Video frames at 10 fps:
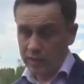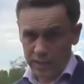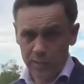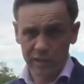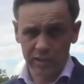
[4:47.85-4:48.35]

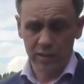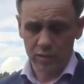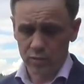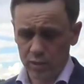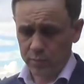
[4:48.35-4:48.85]
грамотный
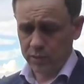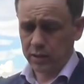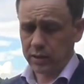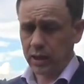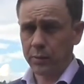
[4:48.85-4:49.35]

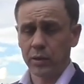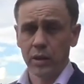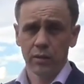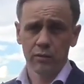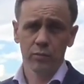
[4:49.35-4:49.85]
досудебный этап,
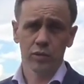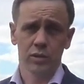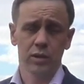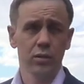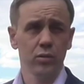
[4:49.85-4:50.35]
вы
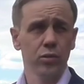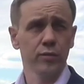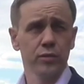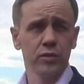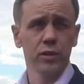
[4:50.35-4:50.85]
можете легко
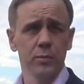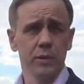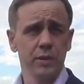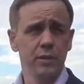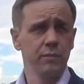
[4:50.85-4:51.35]
в суде
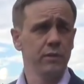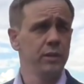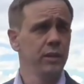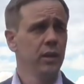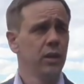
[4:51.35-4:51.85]

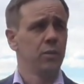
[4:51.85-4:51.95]
предъявить